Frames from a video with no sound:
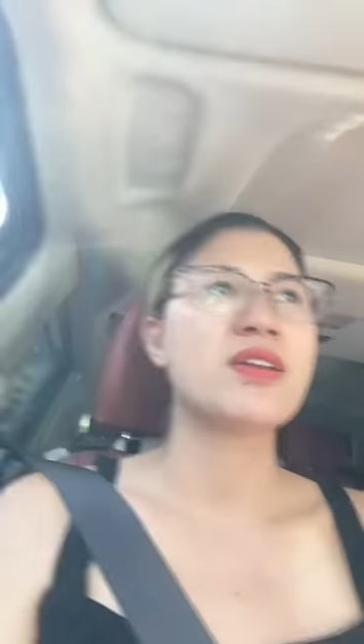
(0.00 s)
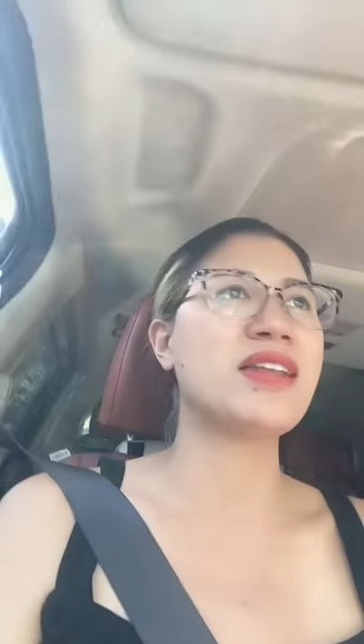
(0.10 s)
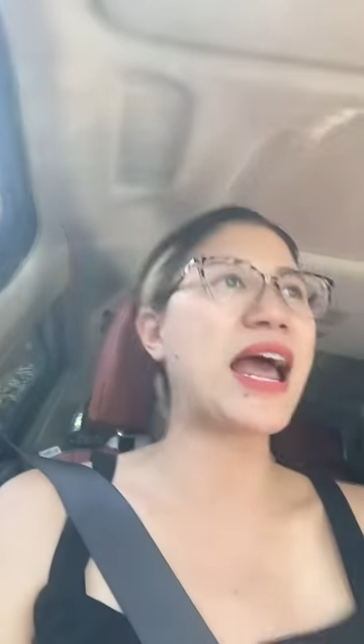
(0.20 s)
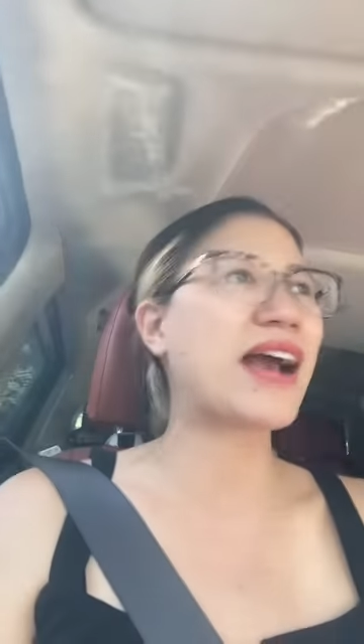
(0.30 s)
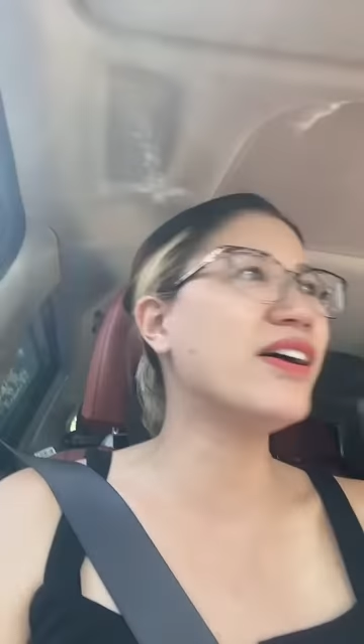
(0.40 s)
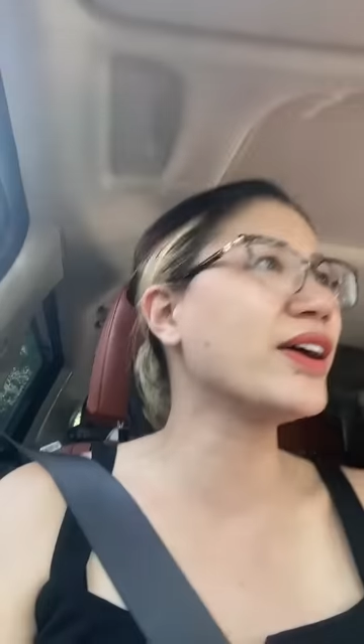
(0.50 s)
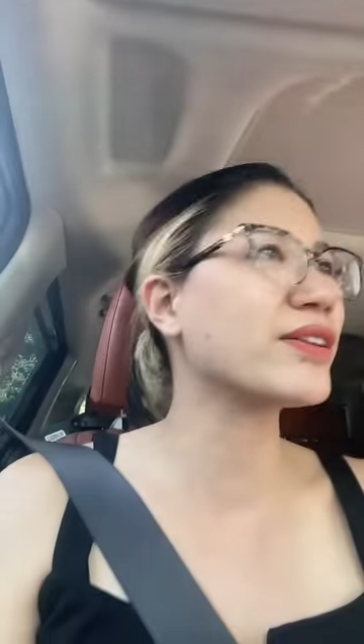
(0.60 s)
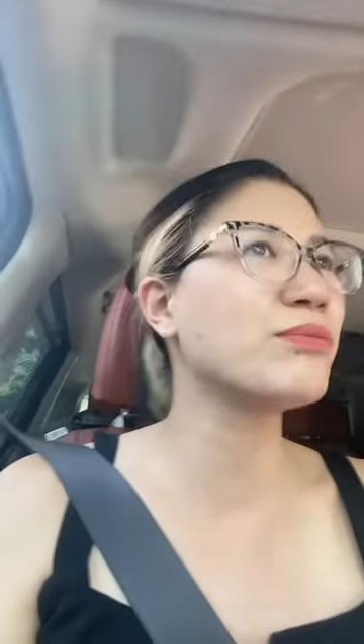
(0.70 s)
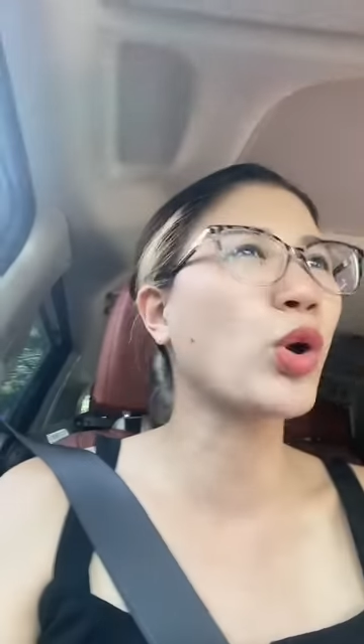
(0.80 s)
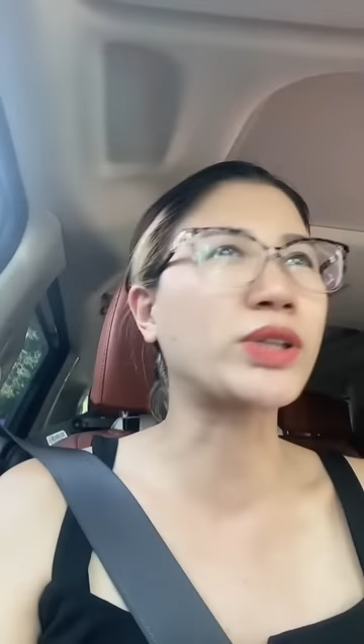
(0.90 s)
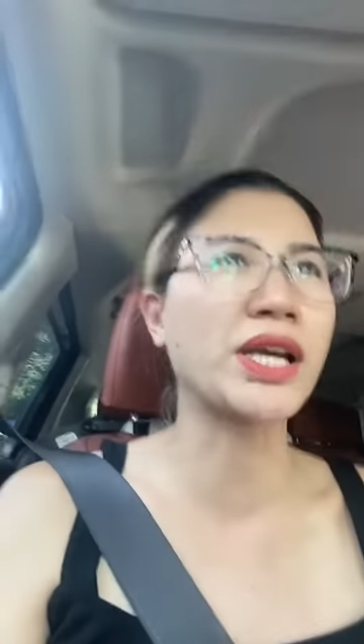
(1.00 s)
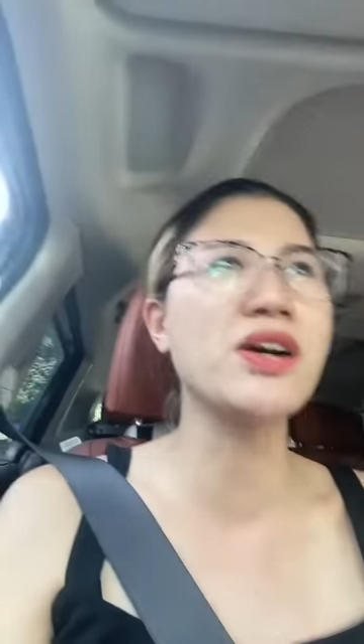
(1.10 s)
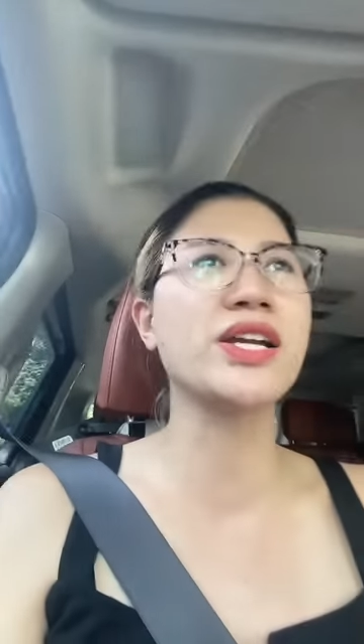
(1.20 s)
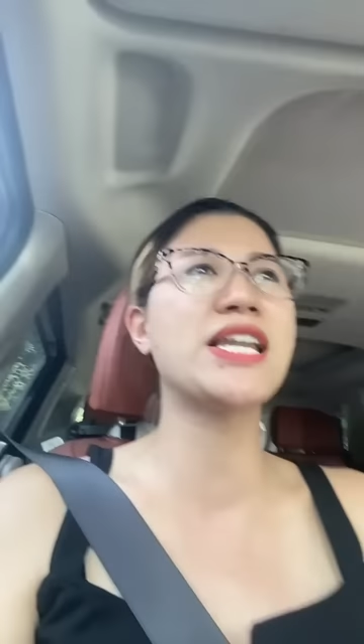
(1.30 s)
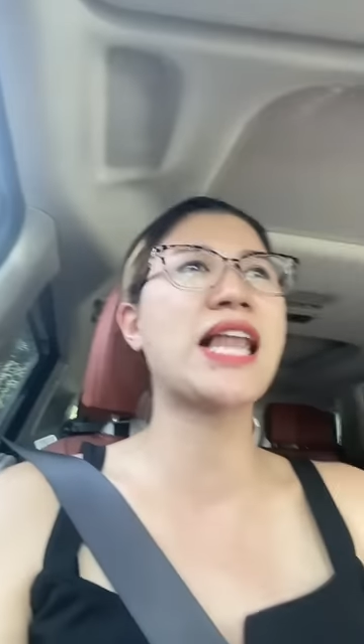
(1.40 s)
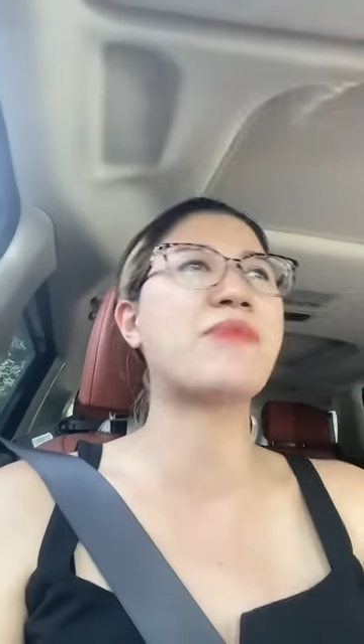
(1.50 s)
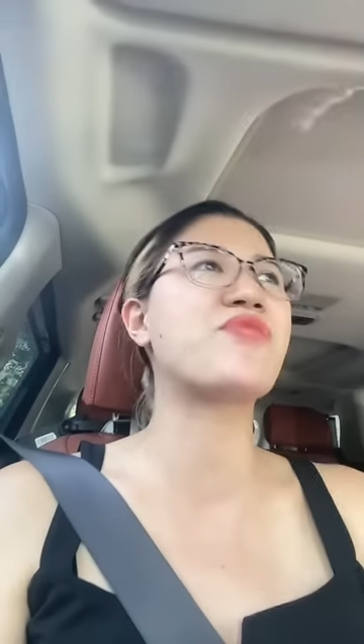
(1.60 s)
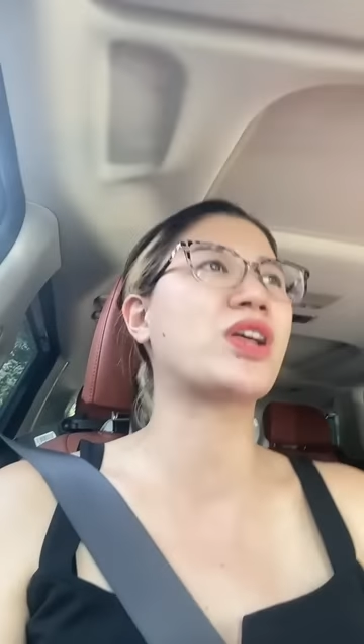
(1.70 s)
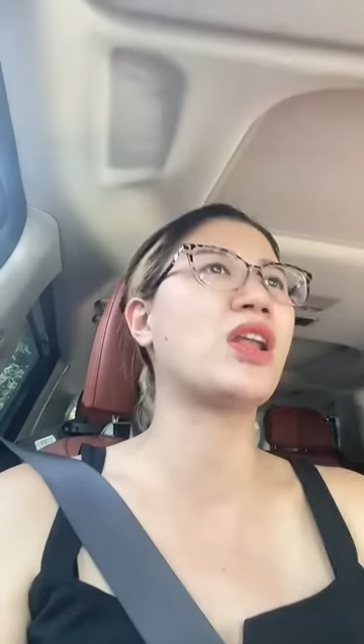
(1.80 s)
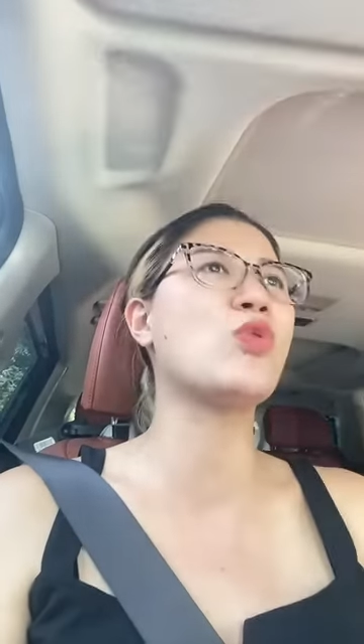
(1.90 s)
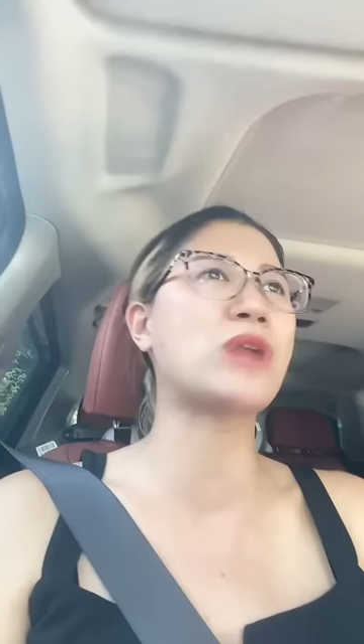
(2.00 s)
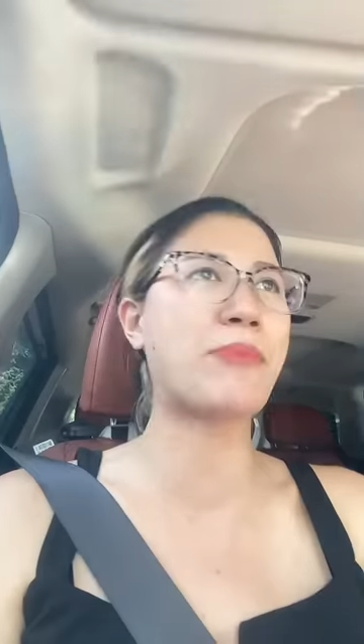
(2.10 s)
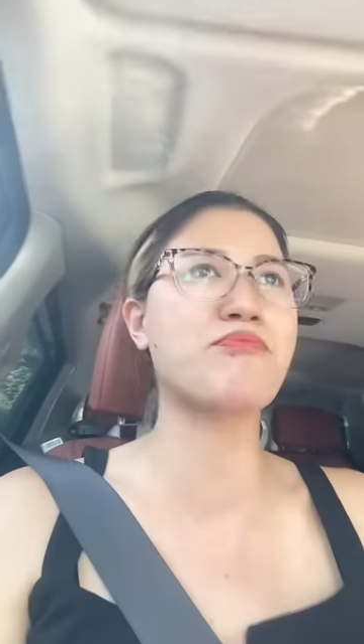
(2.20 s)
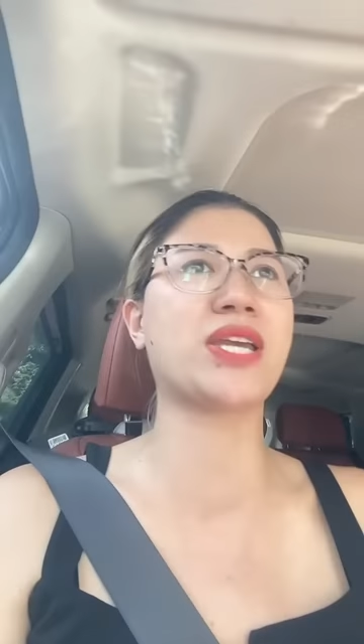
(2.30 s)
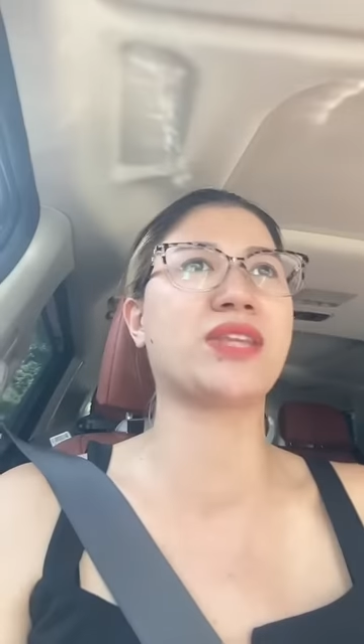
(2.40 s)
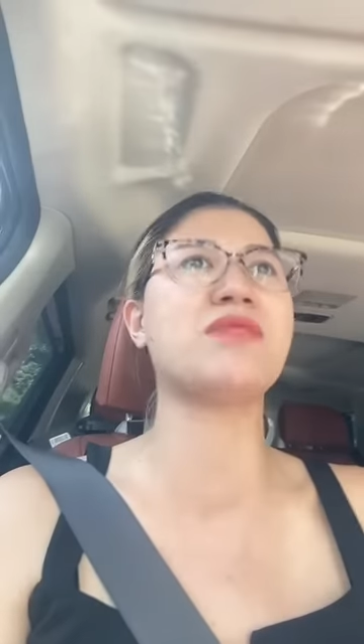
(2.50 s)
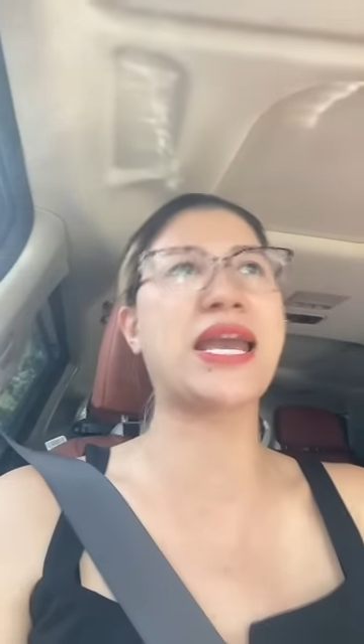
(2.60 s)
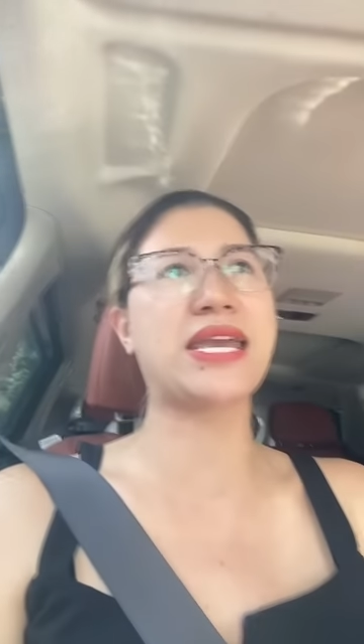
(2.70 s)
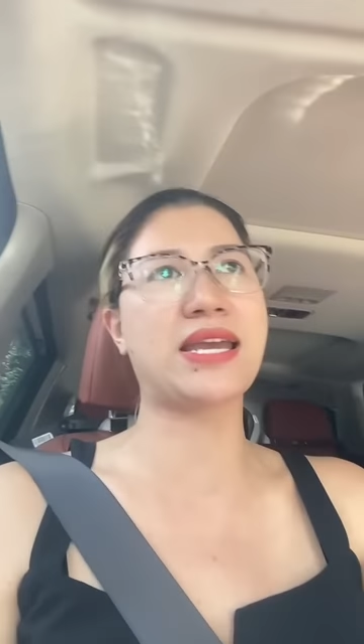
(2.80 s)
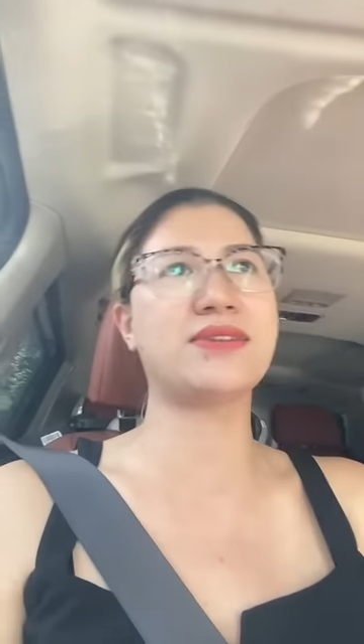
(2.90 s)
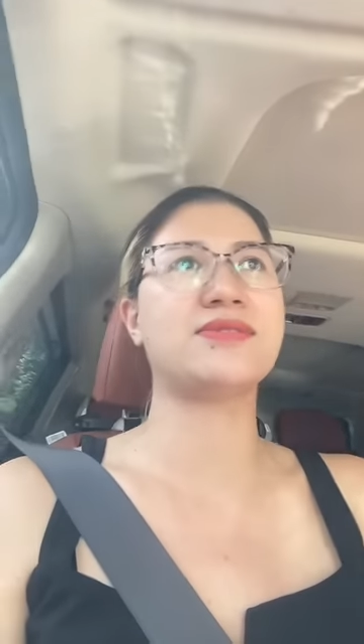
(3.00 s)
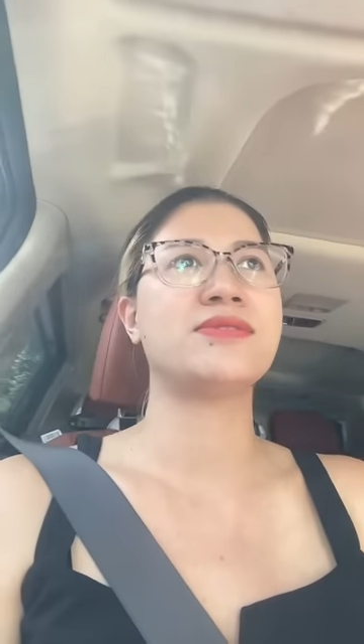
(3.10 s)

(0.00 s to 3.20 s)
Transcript: Là người một cái người đi làm việc lâu năm ấy như mày ấy,